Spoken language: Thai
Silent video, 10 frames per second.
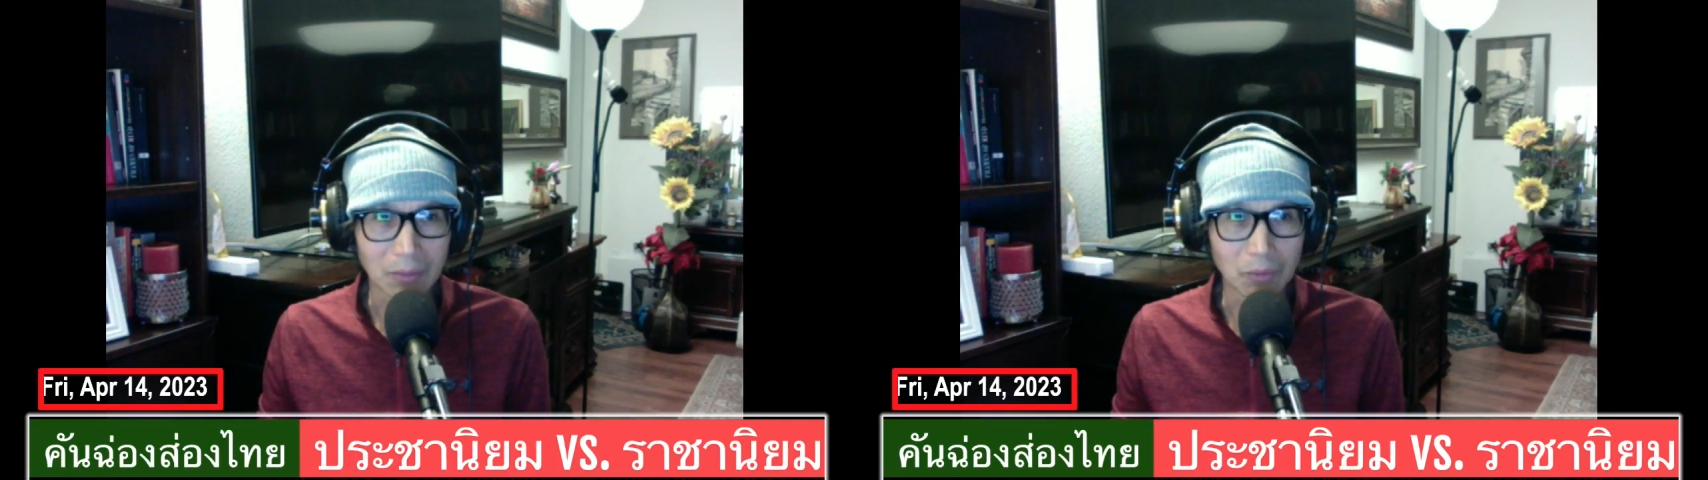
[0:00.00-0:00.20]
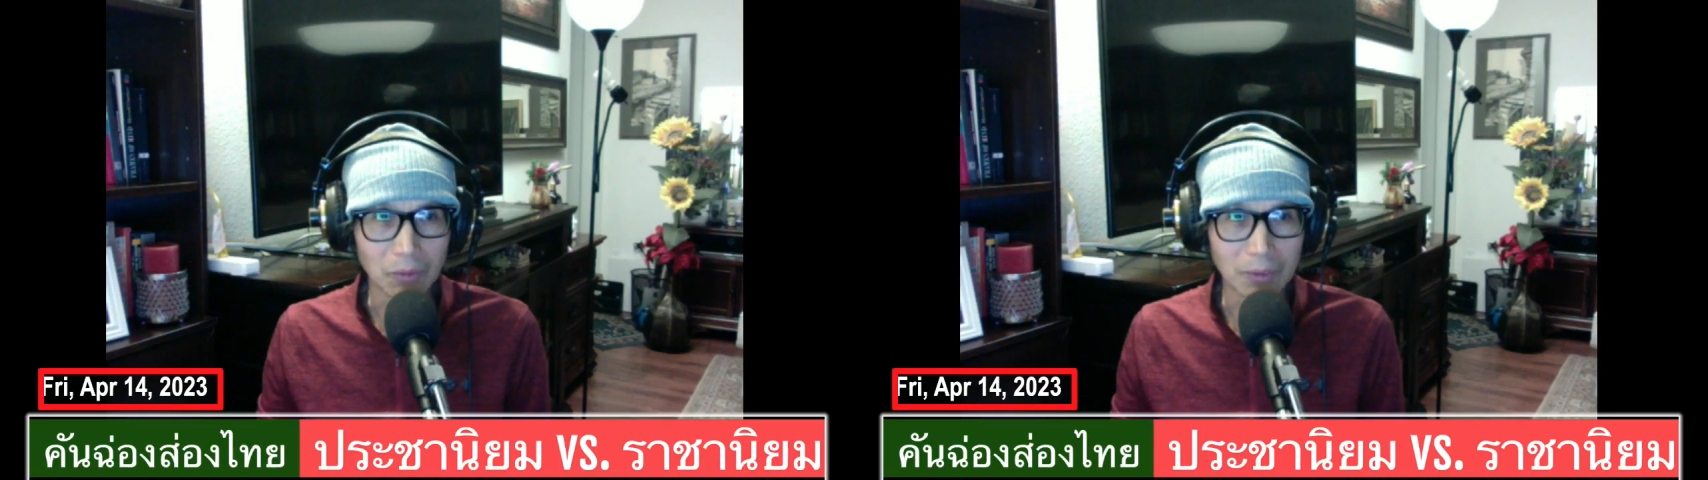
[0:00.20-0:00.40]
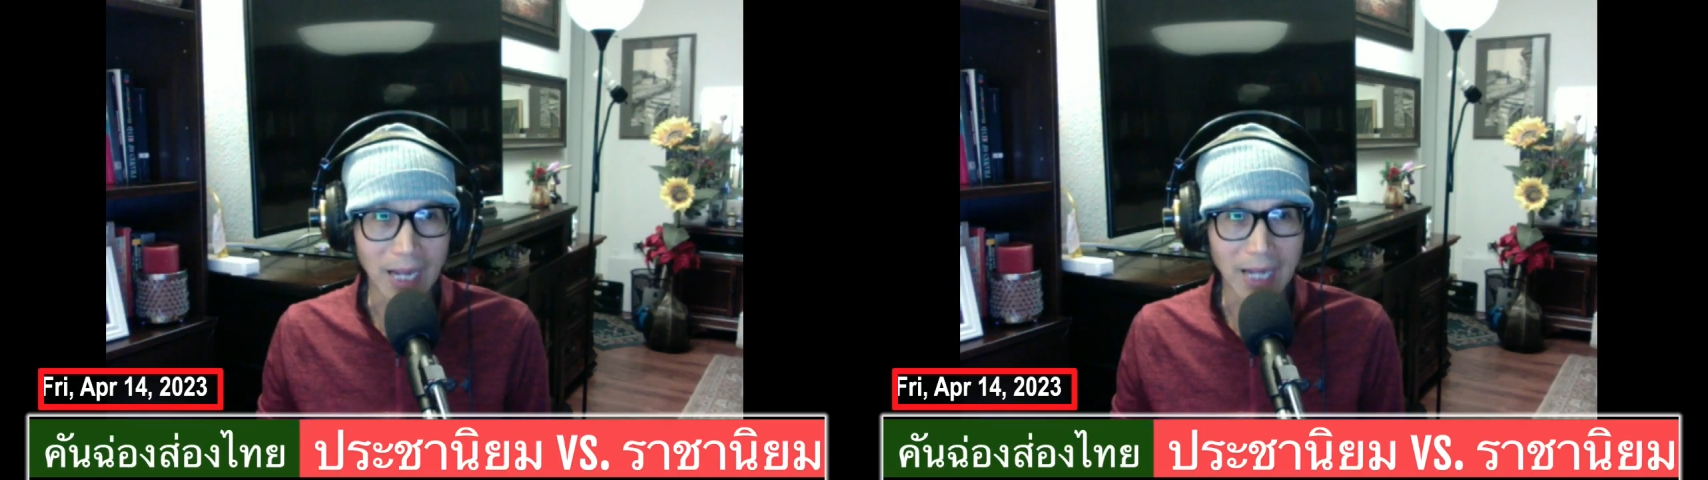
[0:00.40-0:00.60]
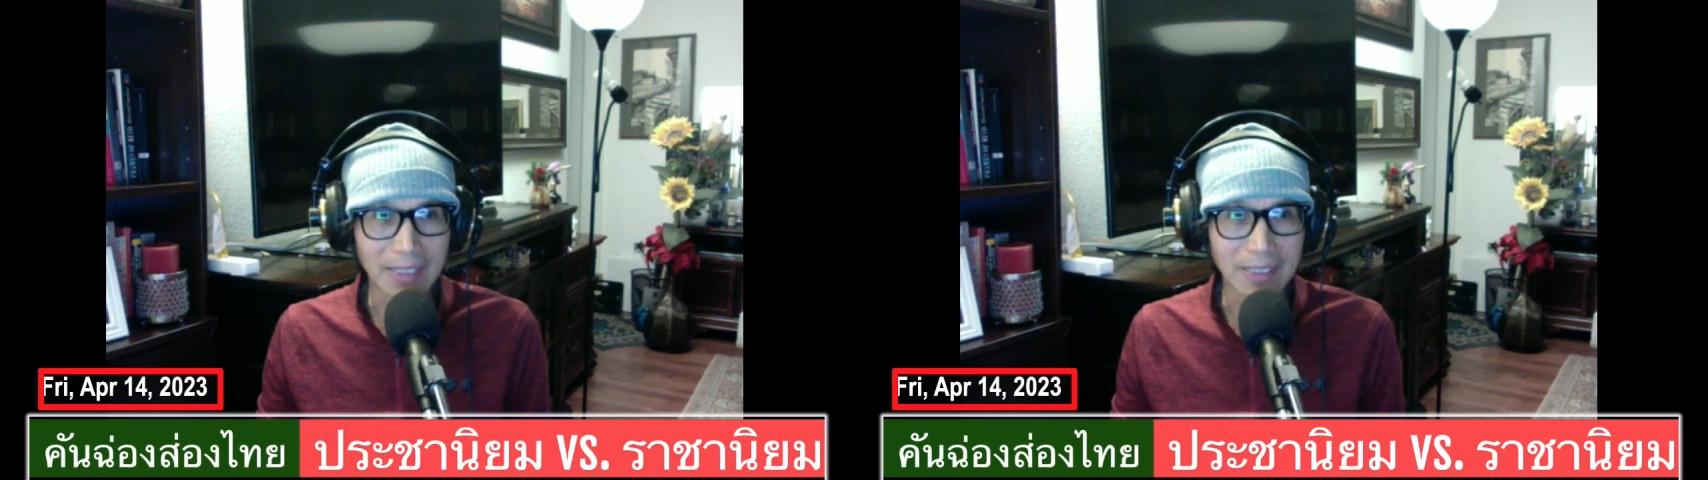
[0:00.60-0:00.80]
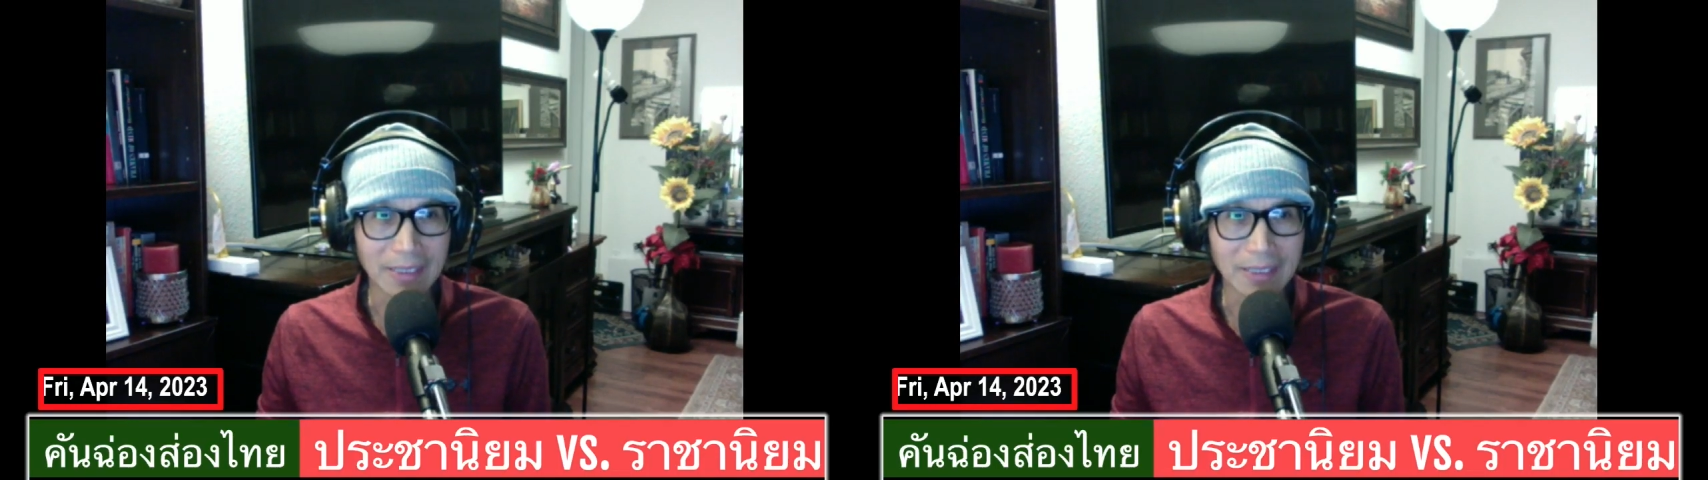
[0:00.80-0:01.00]
คุณธาน
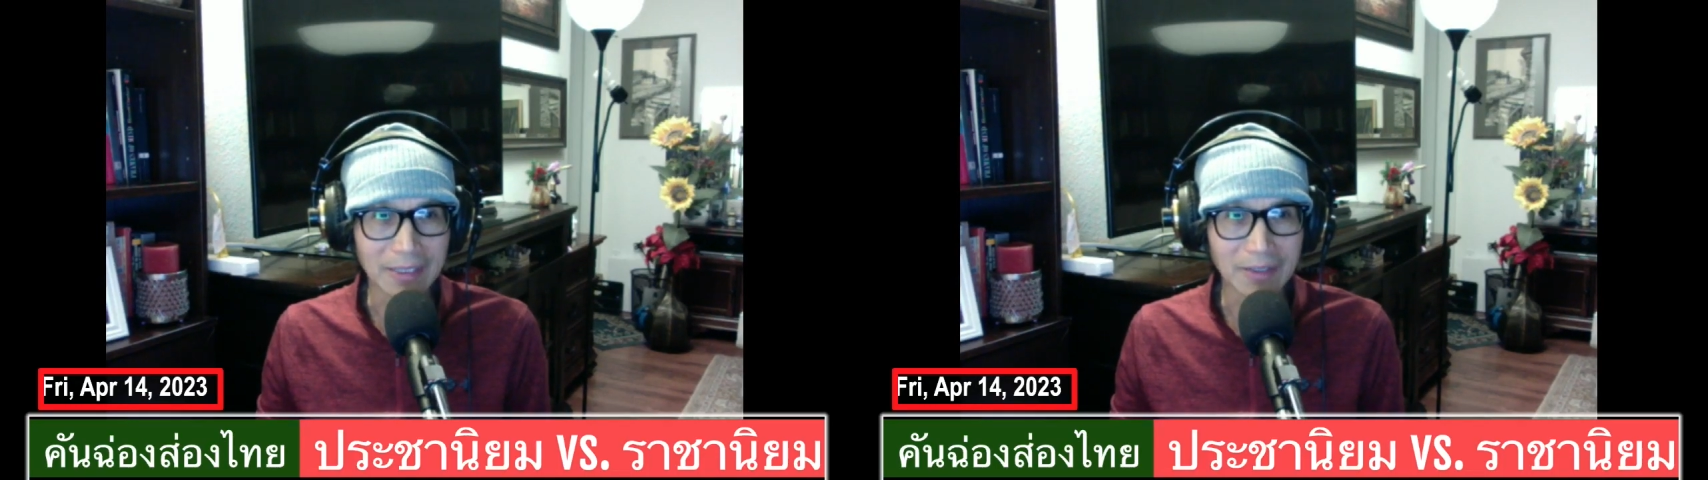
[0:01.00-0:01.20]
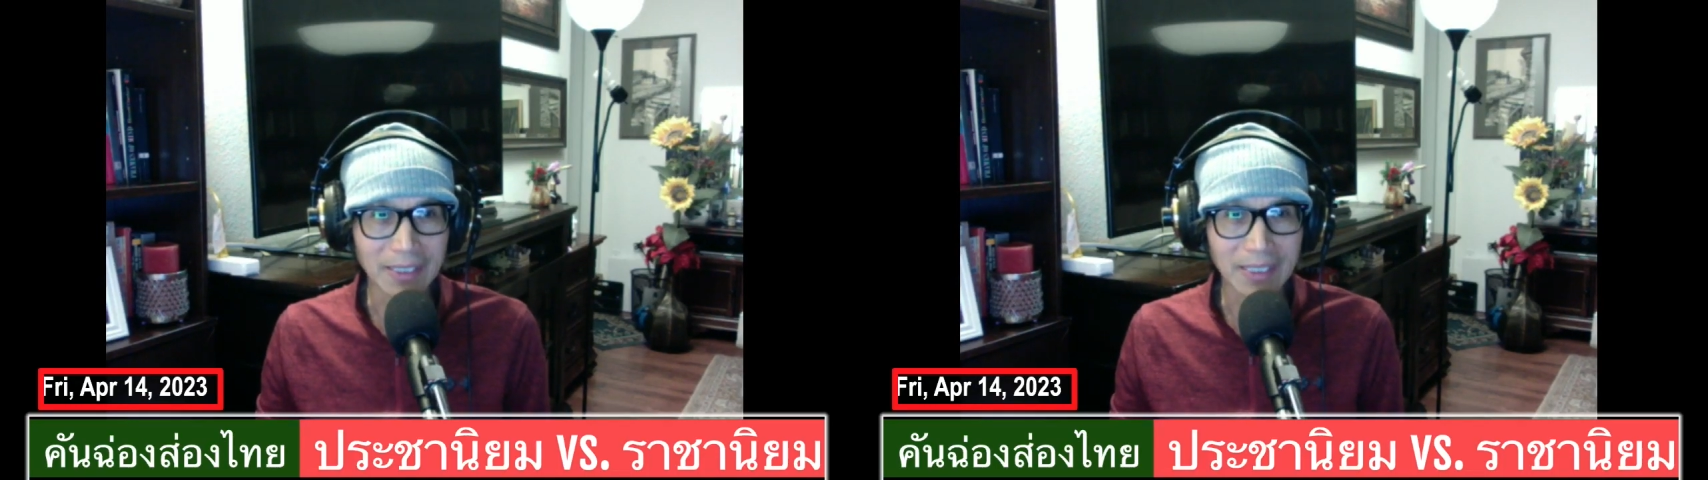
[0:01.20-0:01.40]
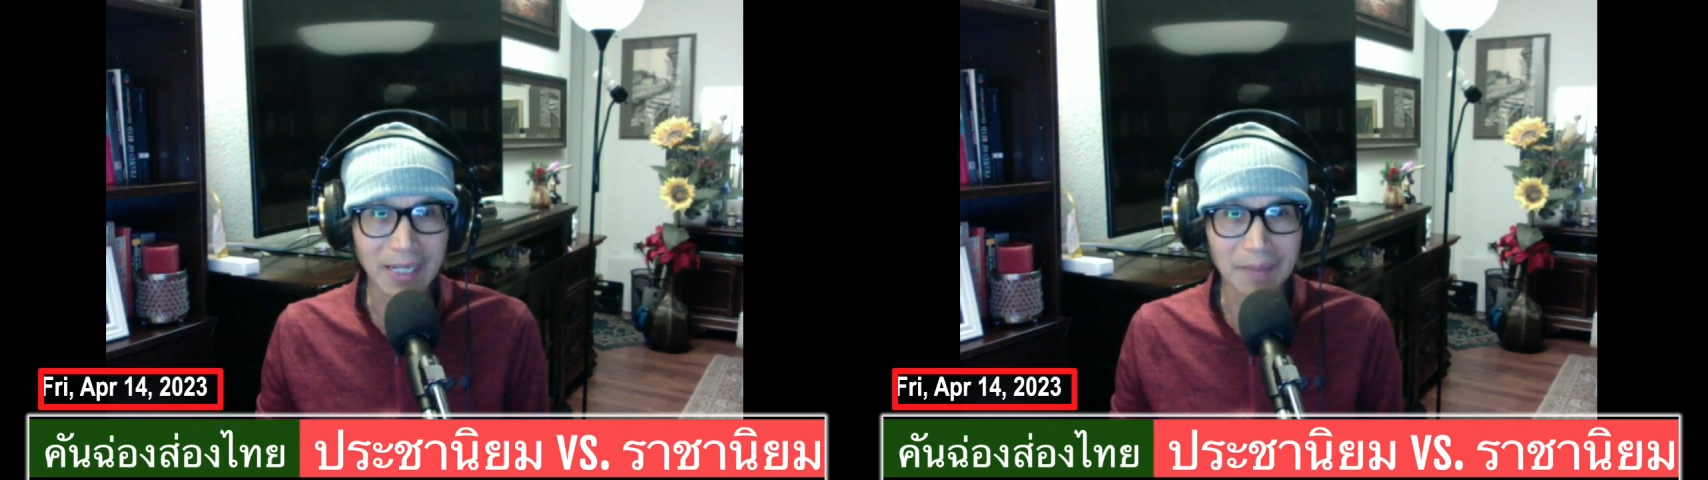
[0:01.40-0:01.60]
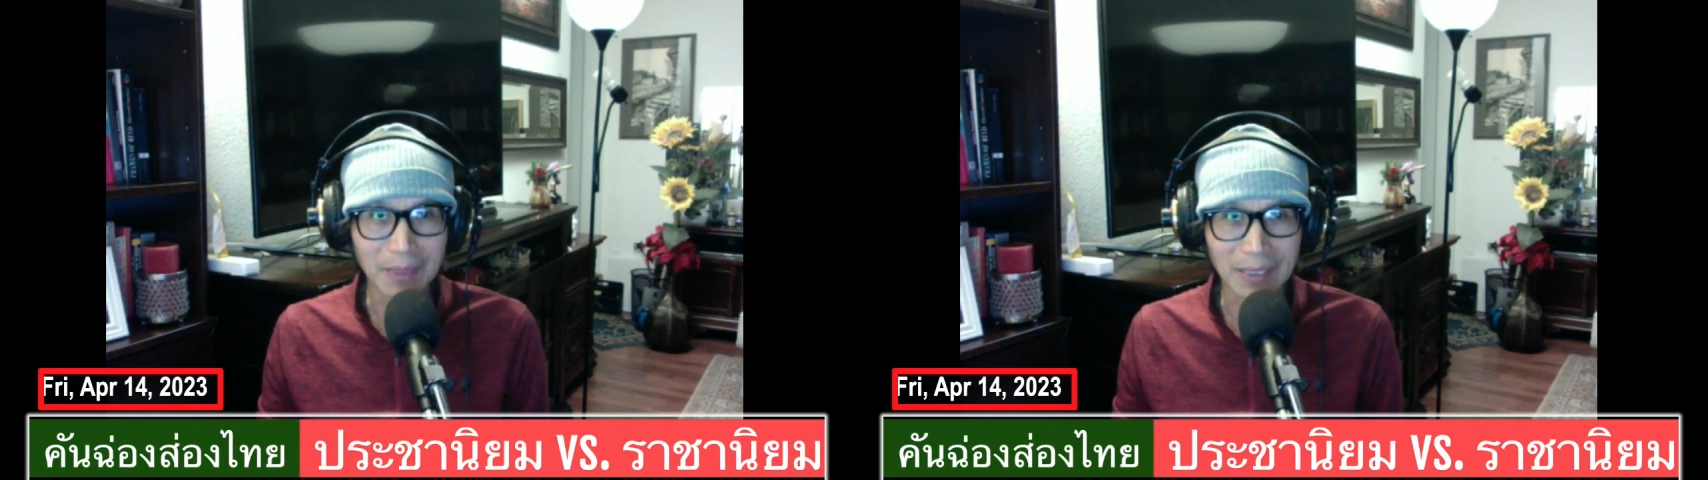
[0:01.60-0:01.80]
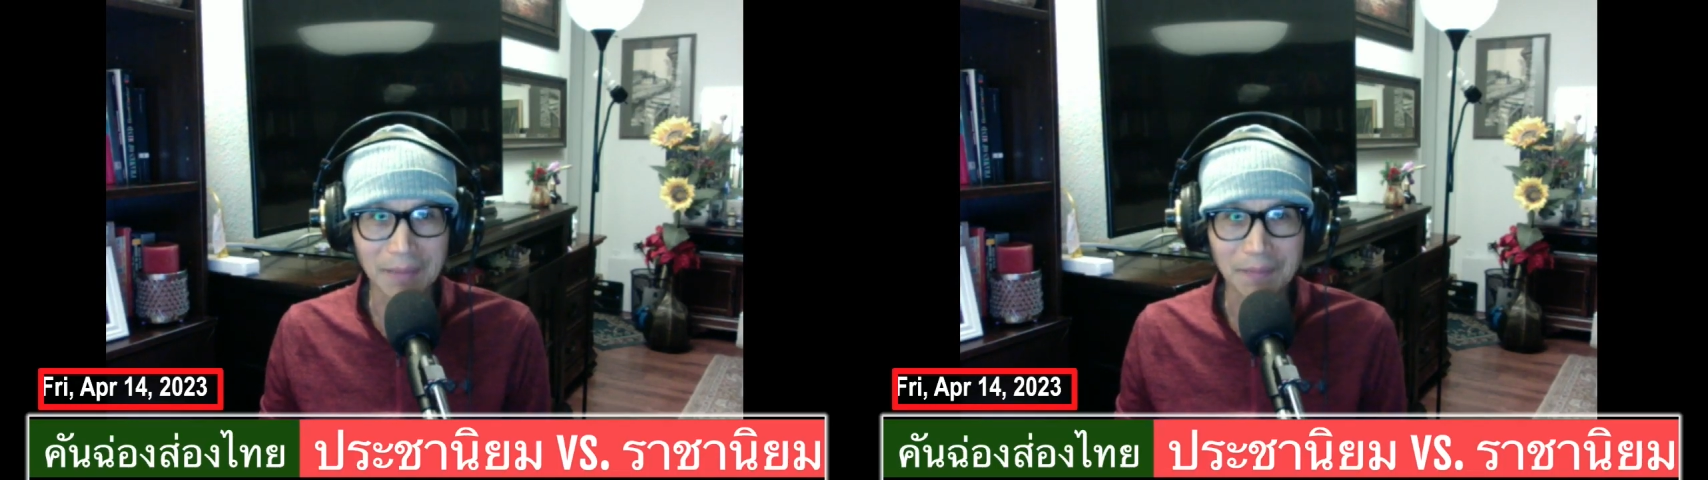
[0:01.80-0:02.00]
นินอินทรเทพ
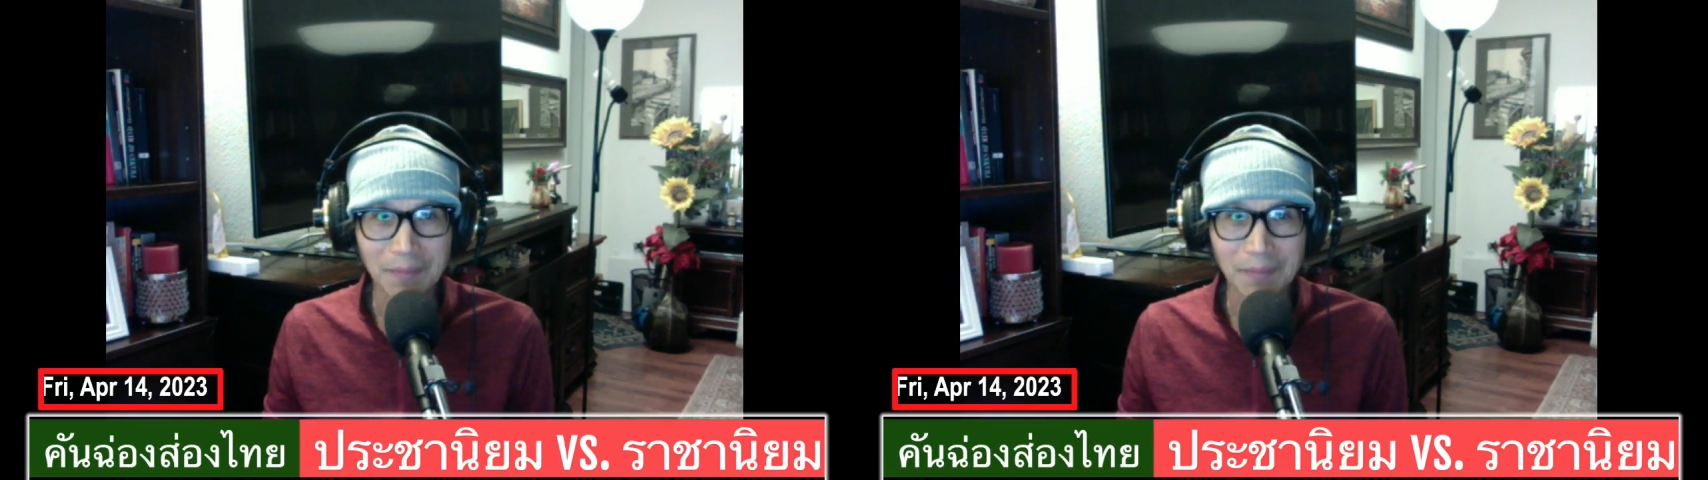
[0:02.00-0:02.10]
นะครับ